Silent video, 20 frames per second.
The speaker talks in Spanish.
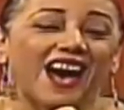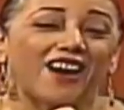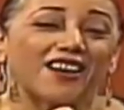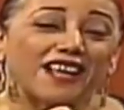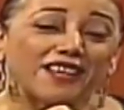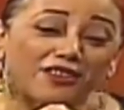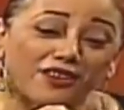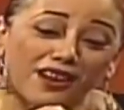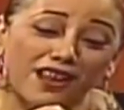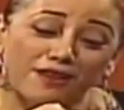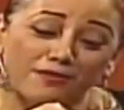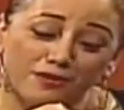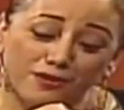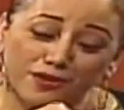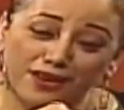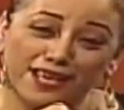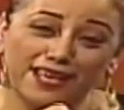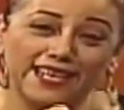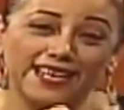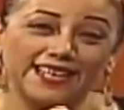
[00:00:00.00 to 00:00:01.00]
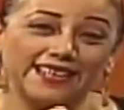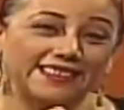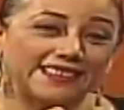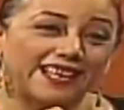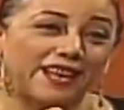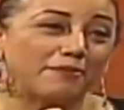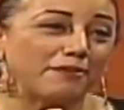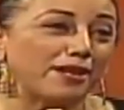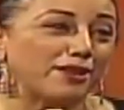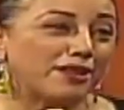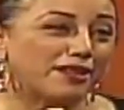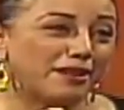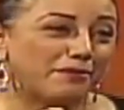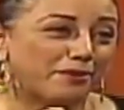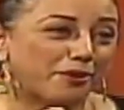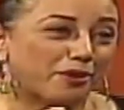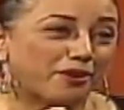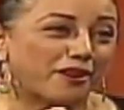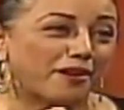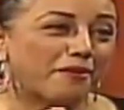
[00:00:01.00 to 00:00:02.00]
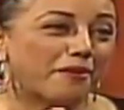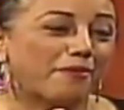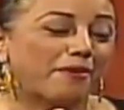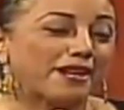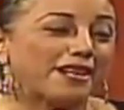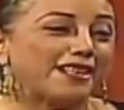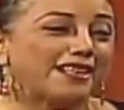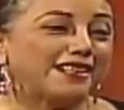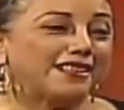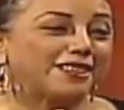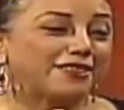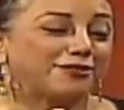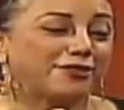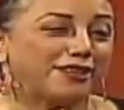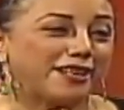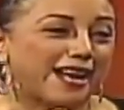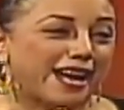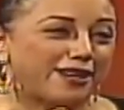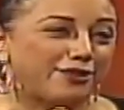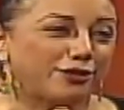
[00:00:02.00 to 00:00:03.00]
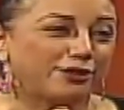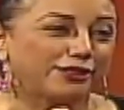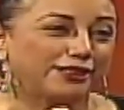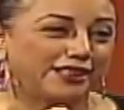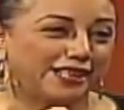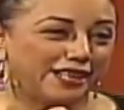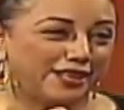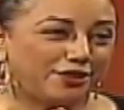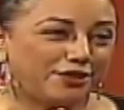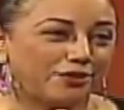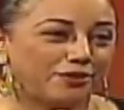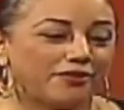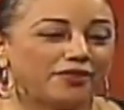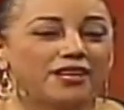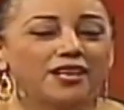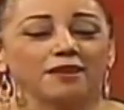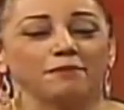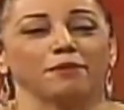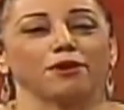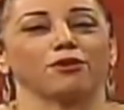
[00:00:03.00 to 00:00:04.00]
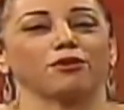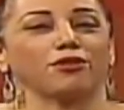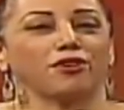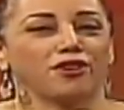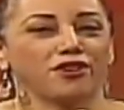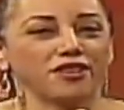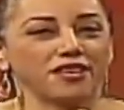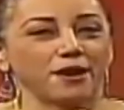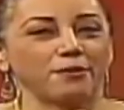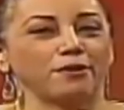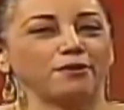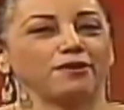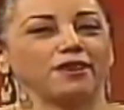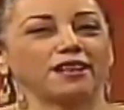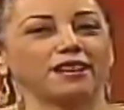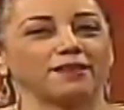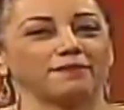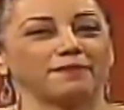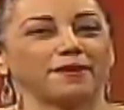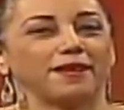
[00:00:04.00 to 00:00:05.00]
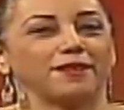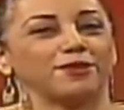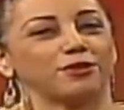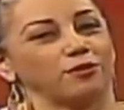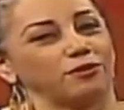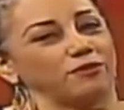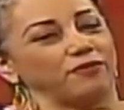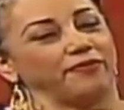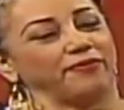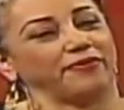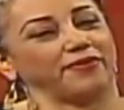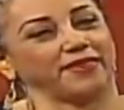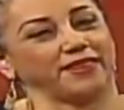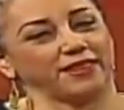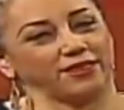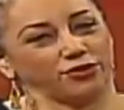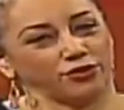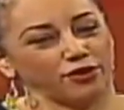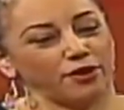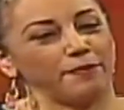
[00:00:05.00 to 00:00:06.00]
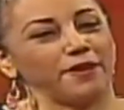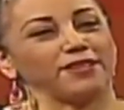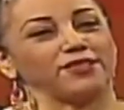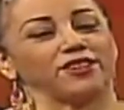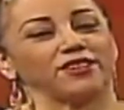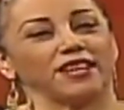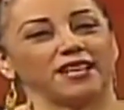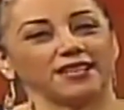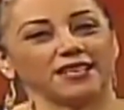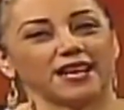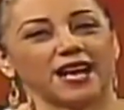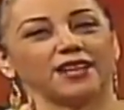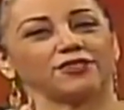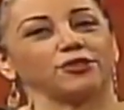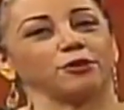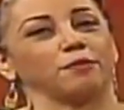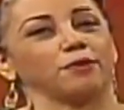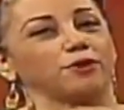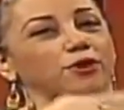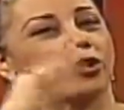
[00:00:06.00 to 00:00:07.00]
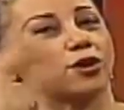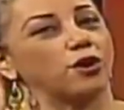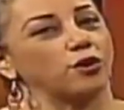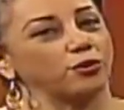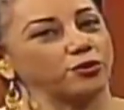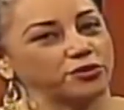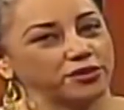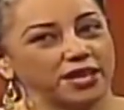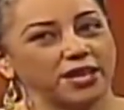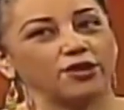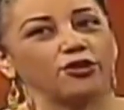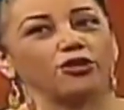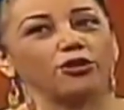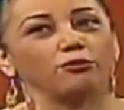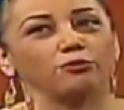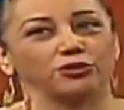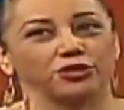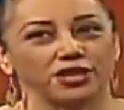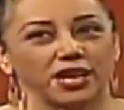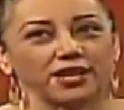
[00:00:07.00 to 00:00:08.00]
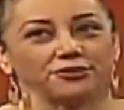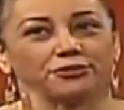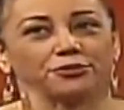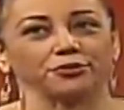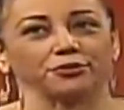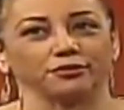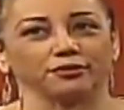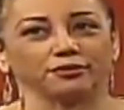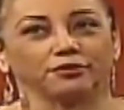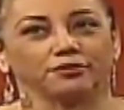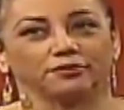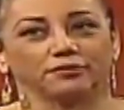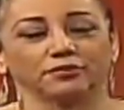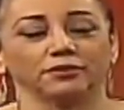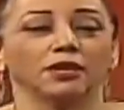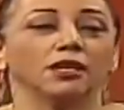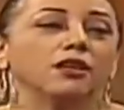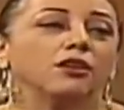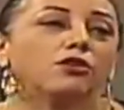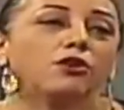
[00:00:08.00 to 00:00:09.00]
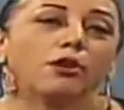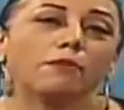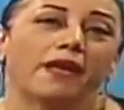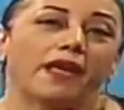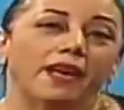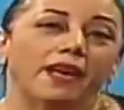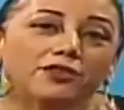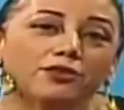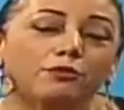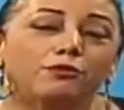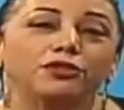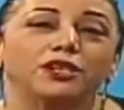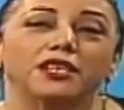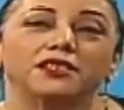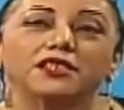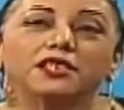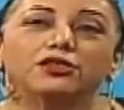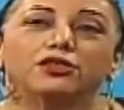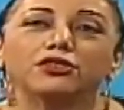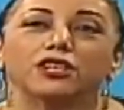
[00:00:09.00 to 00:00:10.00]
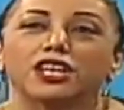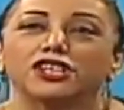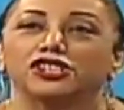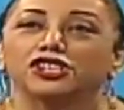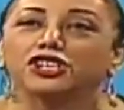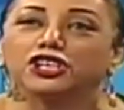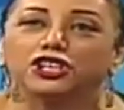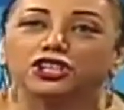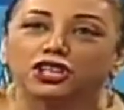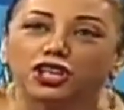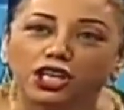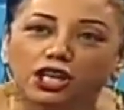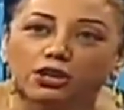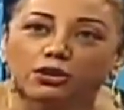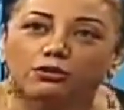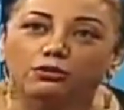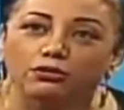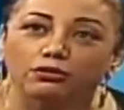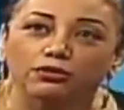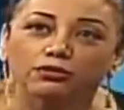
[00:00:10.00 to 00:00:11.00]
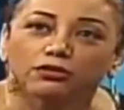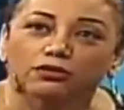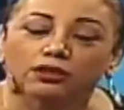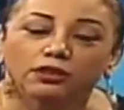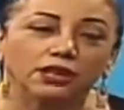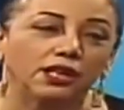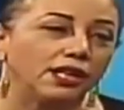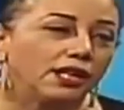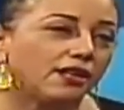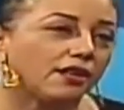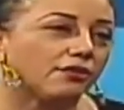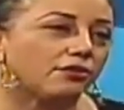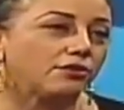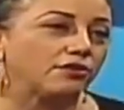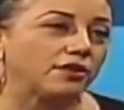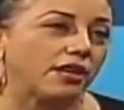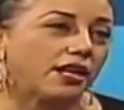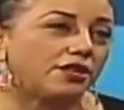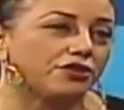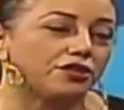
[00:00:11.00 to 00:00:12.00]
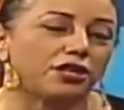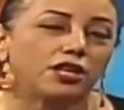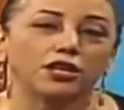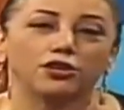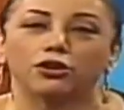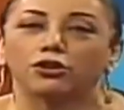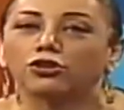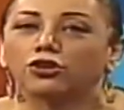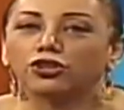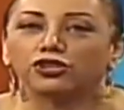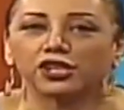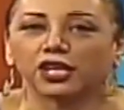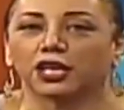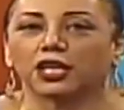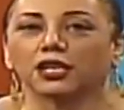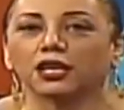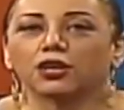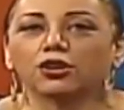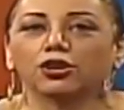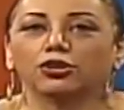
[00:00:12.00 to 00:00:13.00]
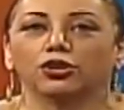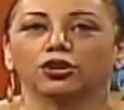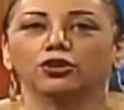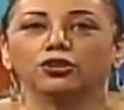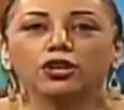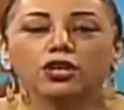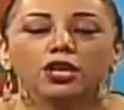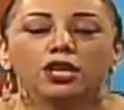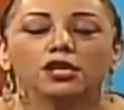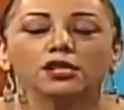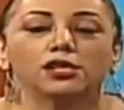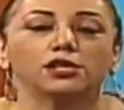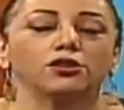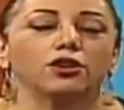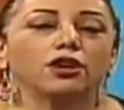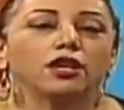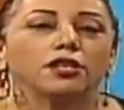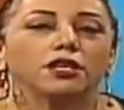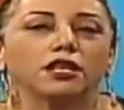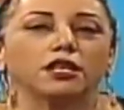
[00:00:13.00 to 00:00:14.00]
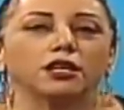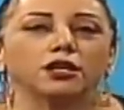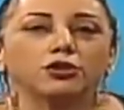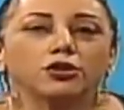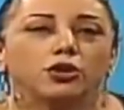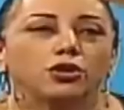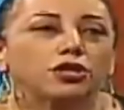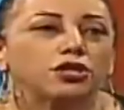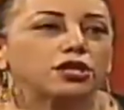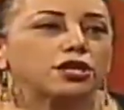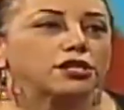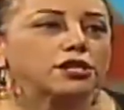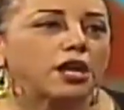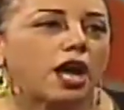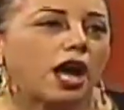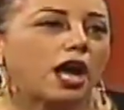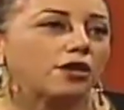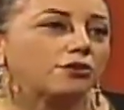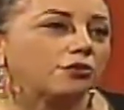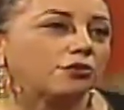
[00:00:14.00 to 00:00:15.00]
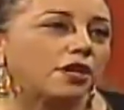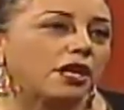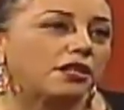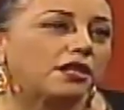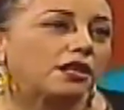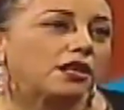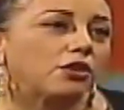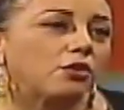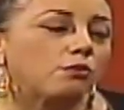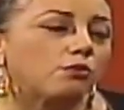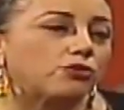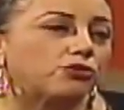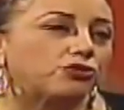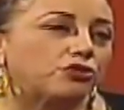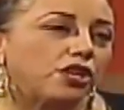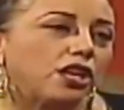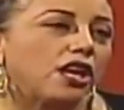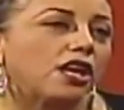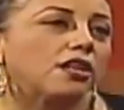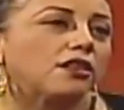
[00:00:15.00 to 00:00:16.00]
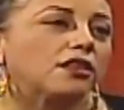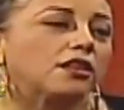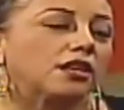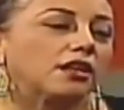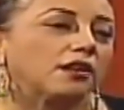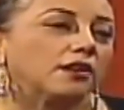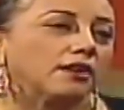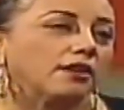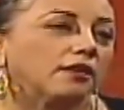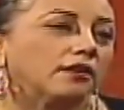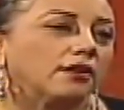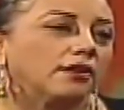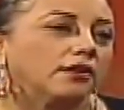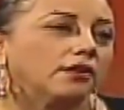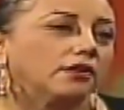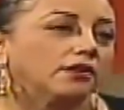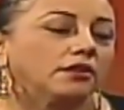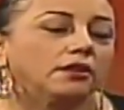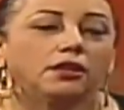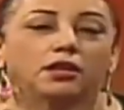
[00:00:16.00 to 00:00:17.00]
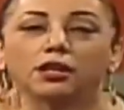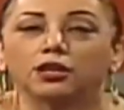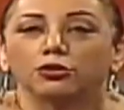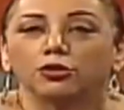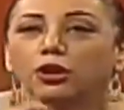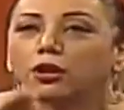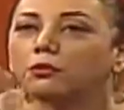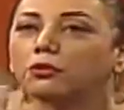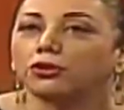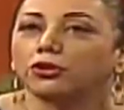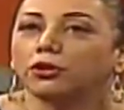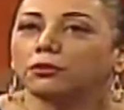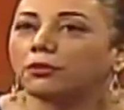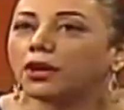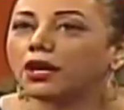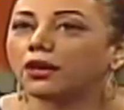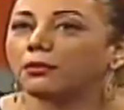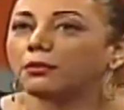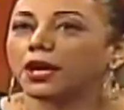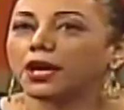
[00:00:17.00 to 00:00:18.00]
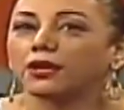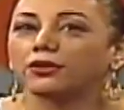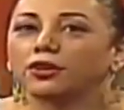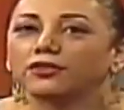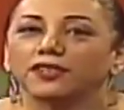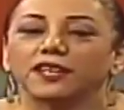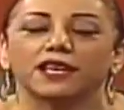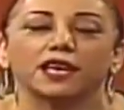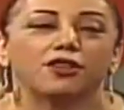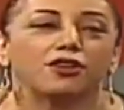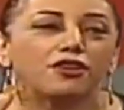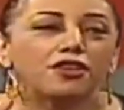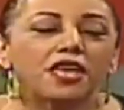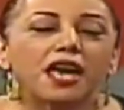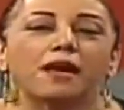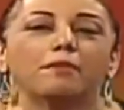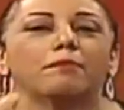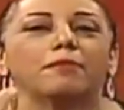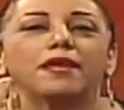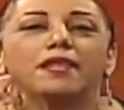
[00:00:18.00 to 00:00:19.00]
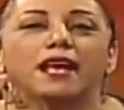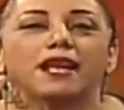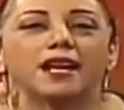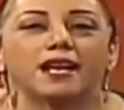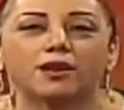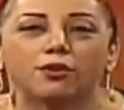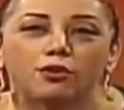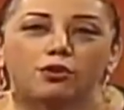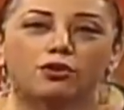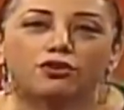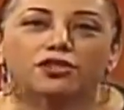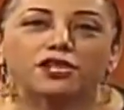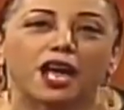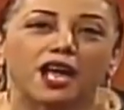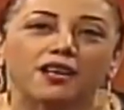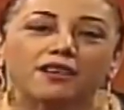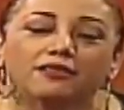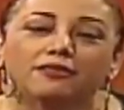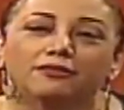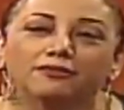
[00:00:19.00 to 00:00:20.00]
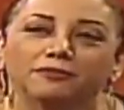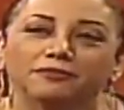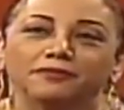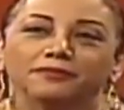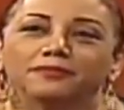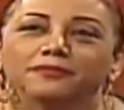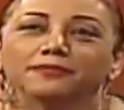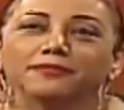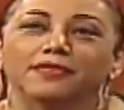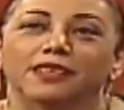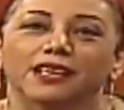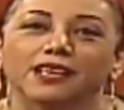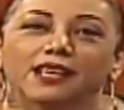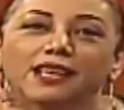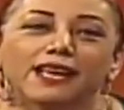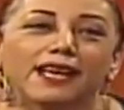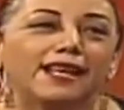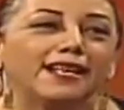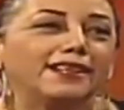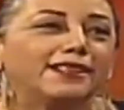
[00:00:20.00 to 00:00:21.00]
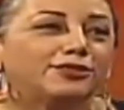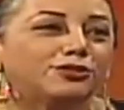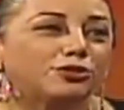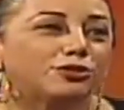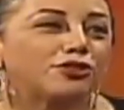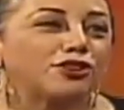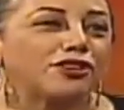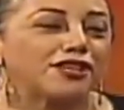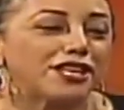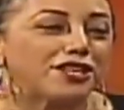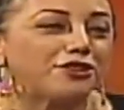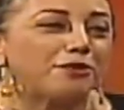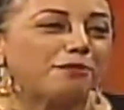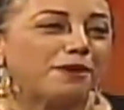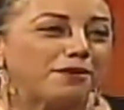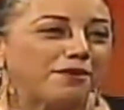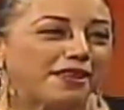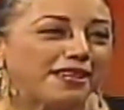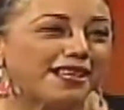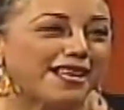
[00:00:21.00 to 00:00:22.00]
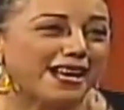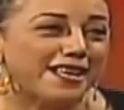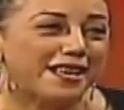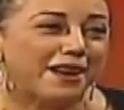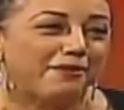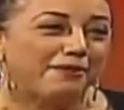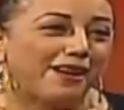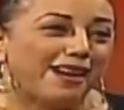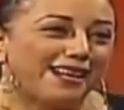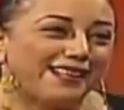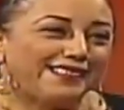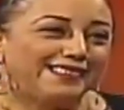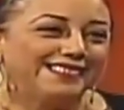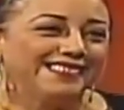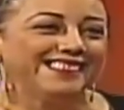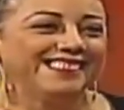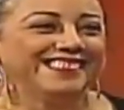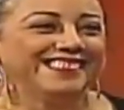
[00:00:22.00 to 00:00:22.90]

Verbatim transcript: Ahora todas las mujeres están viendo este programa para identificar los niños. Pero doña, vuelvo y le repito, yo mencioné el caso, pero es con usted los dos muchachos. Lo es que son muchachitos tan chiquiticos. Y tú sabes, chiquitos, no chiquiticos no, sino que tienen dos y tres años, una tiene como siete. Y todo el mundo más o menos, así que doña, pídale excusa. El susodicho me iba a, decir que a llamar.